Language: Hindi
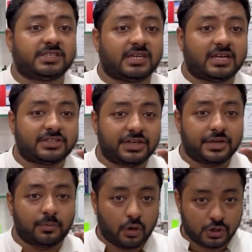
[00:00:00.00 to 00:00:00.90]
स्टार सिटी
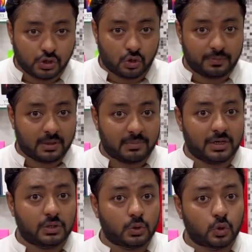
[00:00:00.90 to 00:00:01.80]
मॉल शॉप नंबर
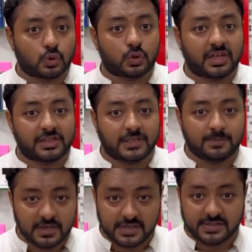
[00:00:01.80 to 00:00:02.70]
दो सौ तैंतीस बी